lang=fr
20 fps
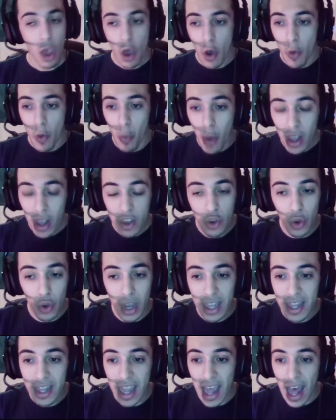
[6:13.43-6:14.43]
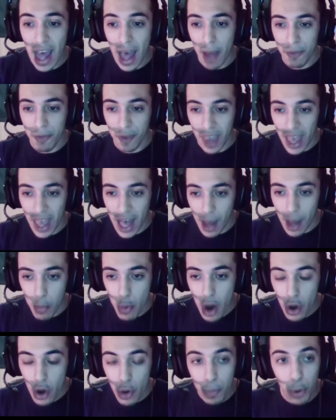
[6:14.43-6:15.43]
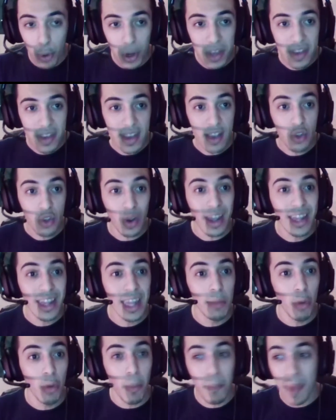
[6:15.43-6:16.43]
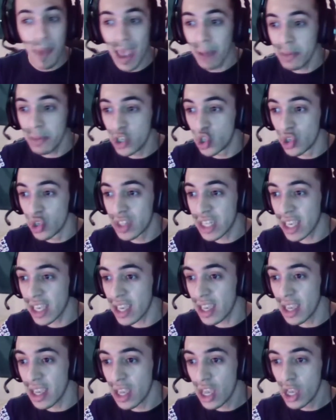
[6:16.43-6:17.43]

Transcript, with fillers: Moi, ça aurait été un frère à moi, le policier, ça aurait été mon père, mais je serais...